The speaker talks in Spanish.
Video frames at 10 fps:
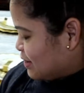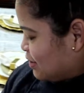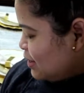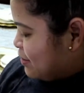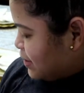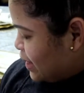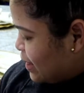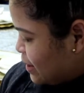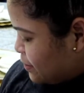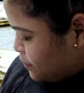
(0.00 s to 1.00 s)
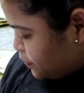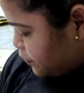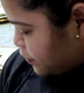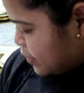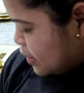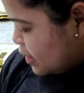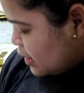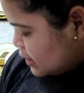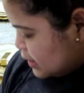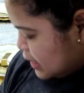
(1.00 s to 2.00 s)
Ahorita voy a
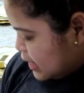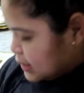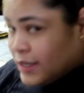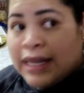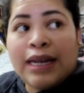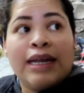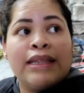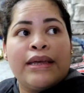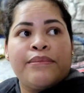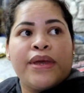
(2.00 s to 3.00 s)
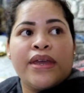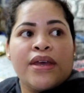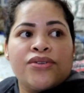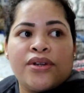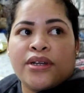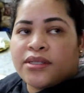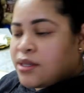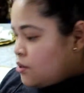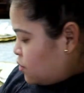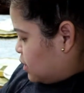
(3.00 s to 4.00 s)
hacer la cena también. Ya son las
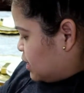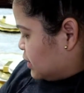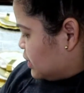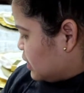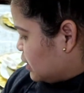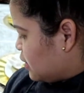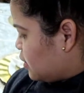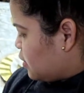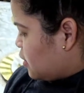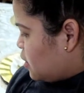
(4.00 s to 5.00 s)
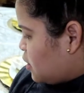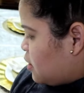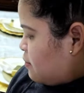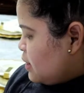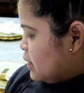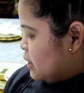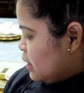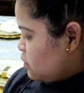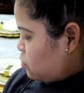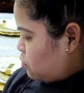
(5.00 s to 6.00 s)
5 de la tarde. Y vieran
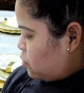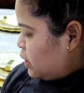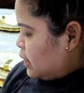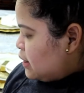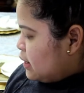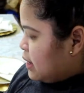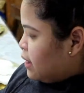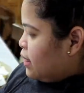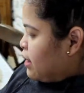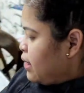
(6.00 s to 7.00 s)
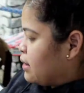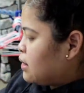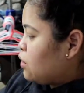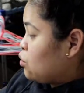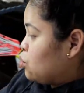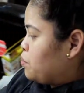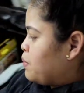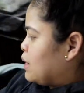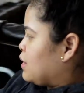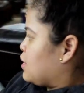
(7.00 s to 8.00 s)
que todo el día he andado
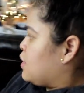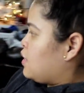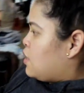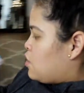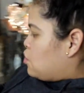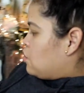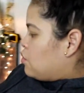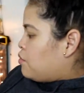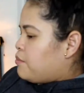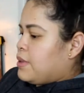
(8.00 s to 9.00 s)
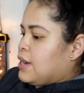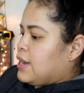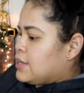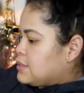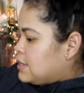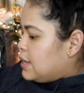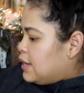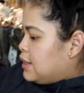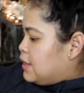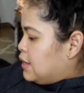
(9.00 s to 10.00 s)
ocupado No me alcanza
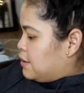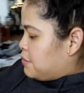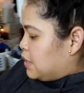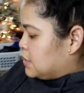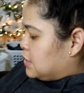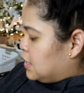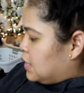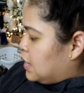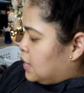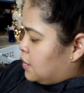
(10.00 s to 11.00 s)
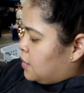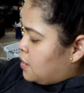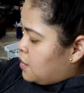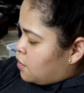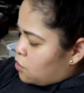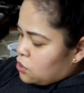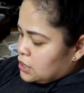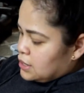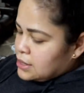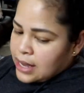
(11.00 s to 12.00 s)
el día, amigas. Y
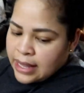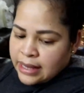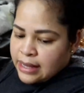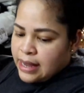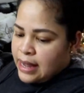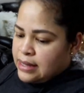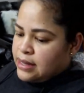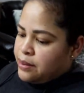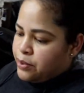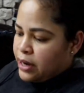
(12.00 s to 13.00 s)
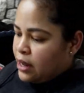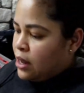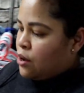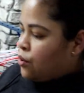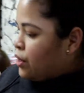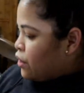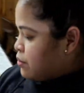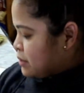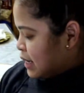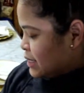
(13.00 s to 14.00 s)
cosas que tenía que hacer porque hoy,
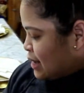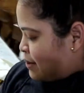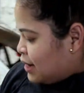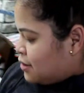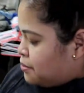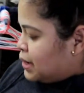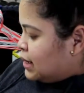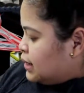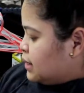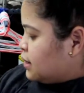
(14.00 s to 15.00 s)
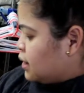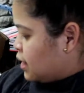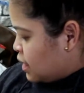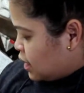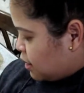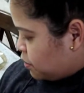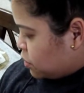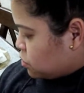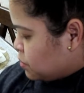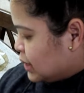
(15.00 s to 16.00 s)
como ya saben, es martes. Y pues
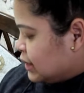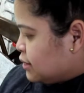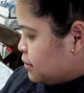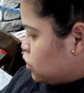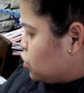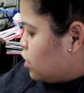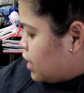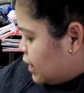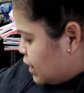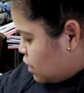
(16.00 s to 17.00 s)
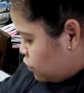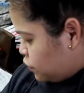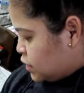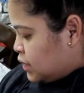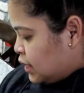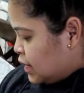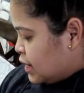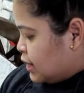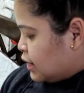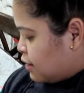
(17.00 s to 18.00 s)
los martes me toca ir a la
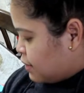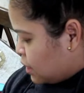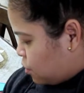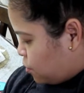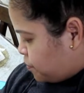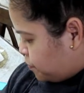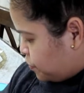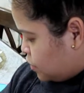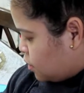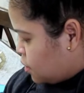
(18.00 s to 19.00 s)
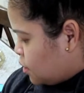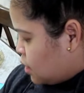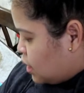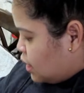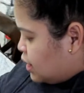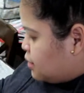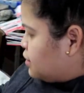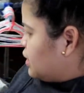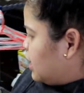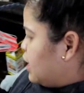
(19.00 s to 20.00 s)
oficina de trabajo. Y
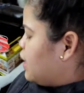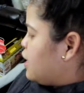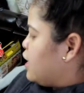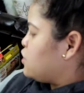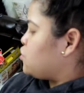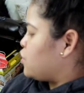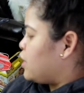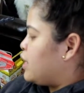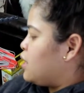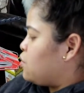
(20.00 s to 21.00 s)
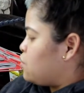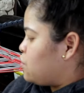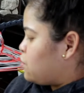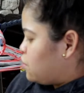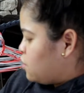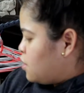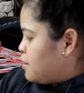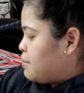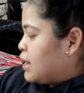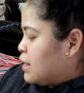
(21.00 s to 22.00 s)
este, eso quieran o no,
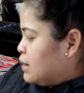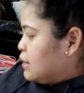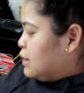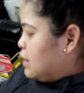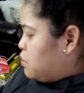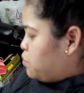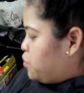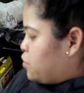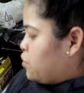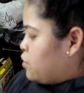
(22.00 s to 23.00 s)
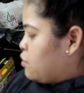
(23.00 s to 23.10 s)
me quita tiempo.